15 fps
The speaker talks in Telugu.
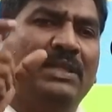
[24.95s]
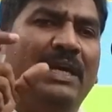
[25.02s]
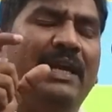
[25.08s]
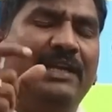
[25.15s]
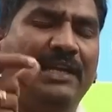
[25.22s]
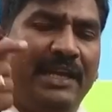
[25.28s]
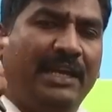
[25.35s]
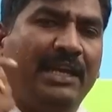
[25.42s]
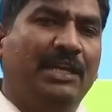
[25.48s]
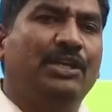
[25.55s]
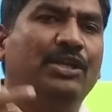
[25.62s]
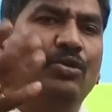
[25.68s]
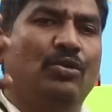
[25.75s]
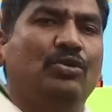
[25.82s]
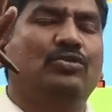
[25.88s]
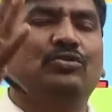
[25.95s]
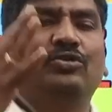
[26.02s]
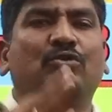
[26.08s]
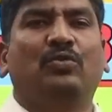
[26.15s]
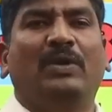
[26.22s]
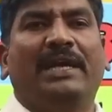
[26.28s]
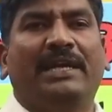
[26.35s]
ఉందా అంటే ఈ రోజు
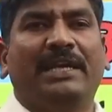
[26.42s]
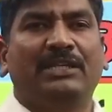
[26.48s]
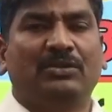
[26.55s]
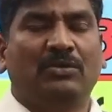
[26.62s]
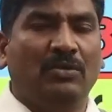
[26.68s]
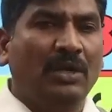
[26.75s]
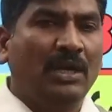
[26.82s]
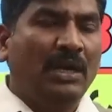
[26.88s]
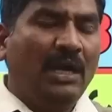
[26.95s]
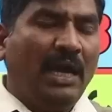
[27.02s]
నుంచి నువ్వు లెక్కేసుకో